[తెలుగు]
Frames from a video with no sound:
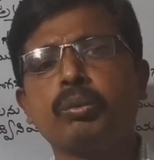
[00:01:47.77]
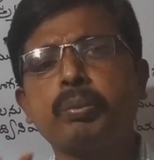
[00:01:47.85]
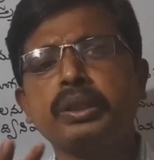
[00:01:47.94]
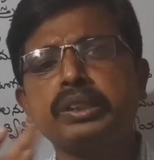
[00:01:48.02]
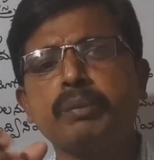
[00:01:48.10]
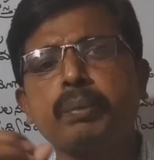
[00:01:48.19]

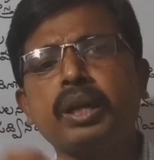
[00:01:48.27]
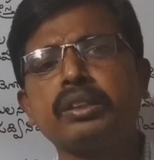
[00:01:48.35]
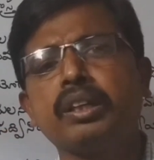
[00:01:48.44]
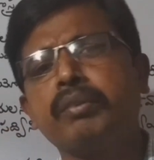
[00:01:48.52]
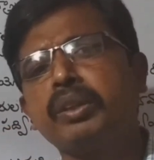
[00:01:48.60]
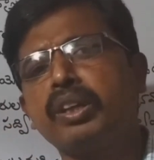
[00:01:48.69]
ఉపాధ్యాయుడి
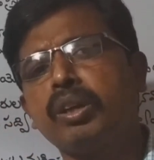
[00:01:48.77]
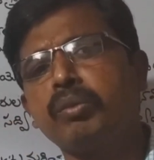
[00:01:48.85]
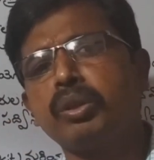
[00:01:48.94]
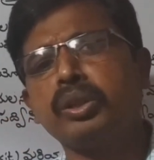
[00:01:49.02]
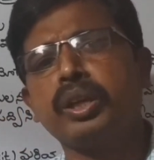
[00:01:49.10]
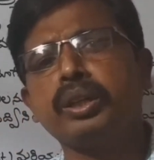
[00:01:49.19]
పాత్ర ఏ విధంగా
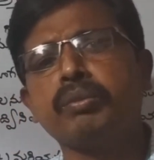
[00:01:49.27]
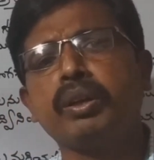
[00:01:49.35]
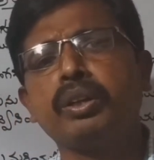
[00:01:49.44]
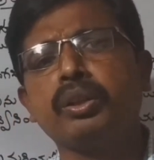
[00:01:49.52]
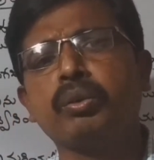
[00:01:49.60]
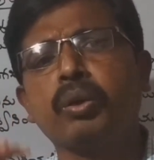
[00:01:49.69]
ఉంటుంది
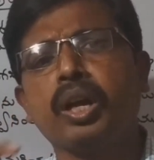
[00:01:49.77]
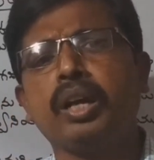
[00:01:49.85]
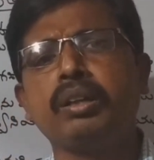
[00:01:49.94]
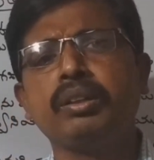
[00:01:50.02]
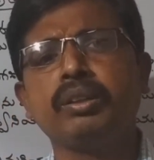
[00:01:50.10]
అనేటువంటిది కూడా